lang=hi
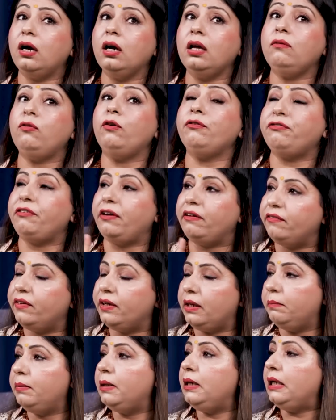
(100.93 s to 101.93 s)
अगर वो
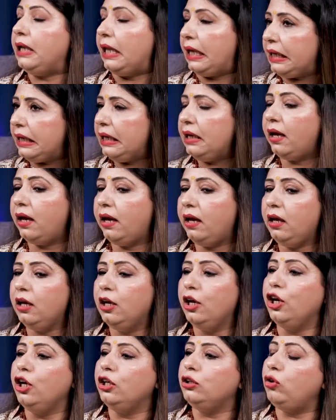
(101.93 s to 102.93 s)
फेवरेबल नहीं है
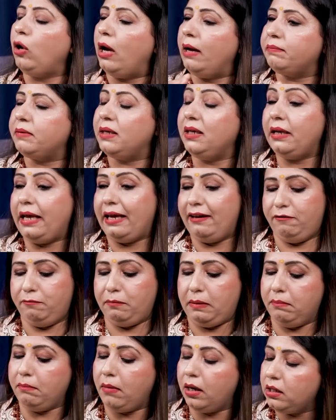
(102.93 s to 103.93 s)
तो आपकी लाइफ
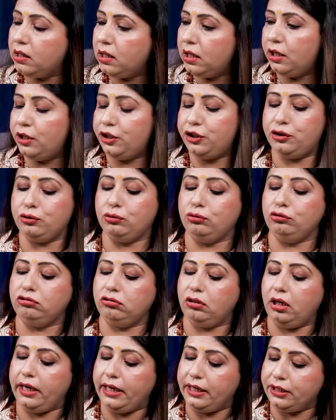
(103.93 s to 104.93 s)
में मनी
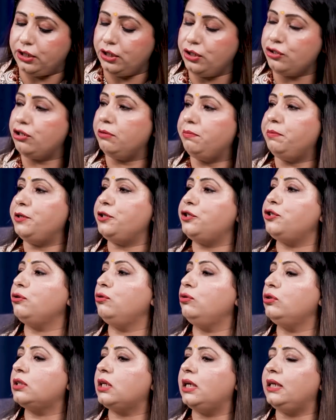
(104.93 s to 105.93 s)
इश्यूज रिलेशनशिप
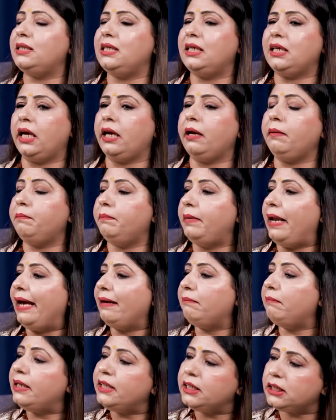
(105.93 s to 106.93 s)
इश्यूज किसी के
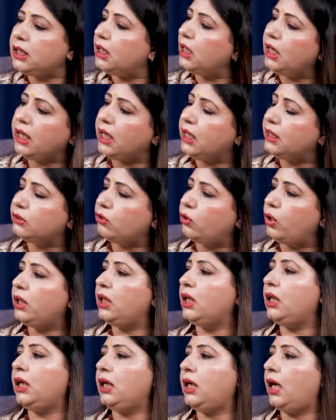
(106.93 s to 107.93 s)
ब्लैक मैजिक करने की
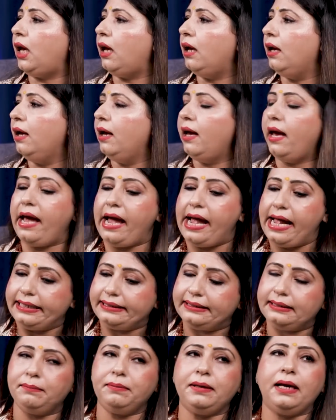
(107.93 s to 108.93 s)
ज़रूरत ही नहीं है
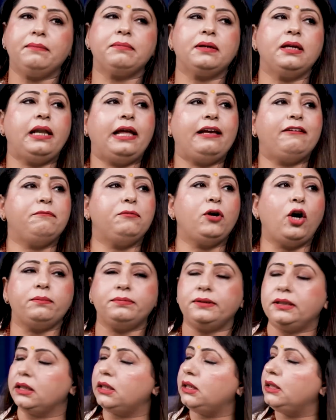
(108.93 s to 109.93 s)
ऐसे भी आपकी लाइफ में
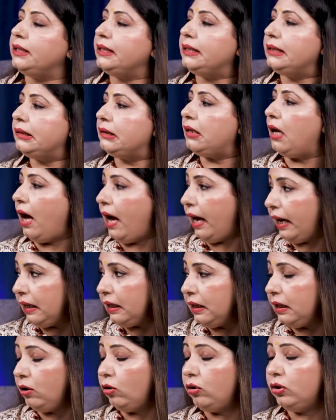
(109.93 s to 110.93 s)
ऑब्स्टिकल्स
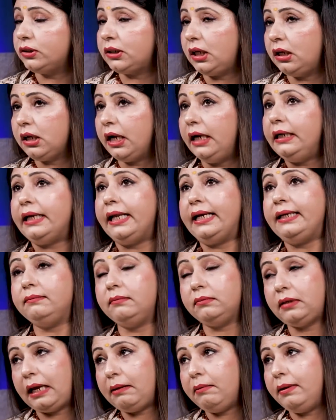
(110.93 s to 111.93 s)
आएंगी और इसका रियल
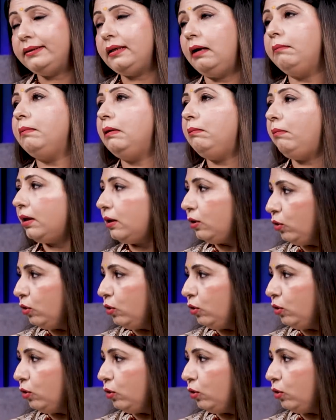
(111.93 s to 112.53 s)
टाइम एग्जाम्पल मैं